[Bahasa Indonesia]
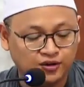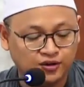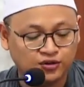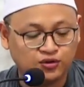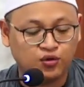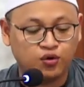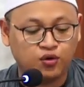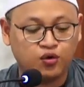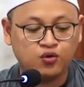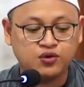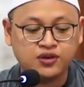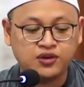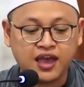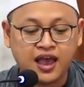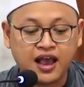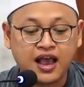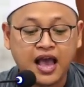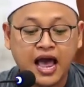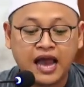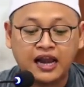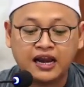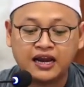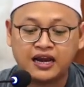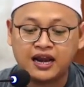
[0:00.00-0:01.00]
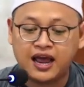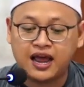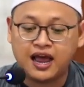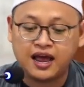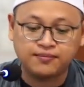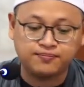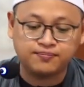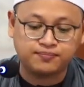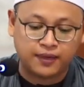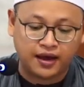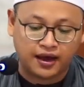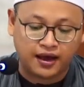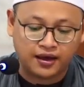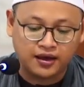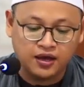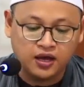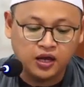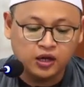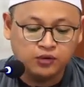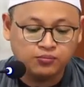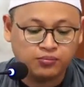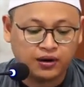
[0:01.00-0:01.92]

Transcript: Turunnya karena apa?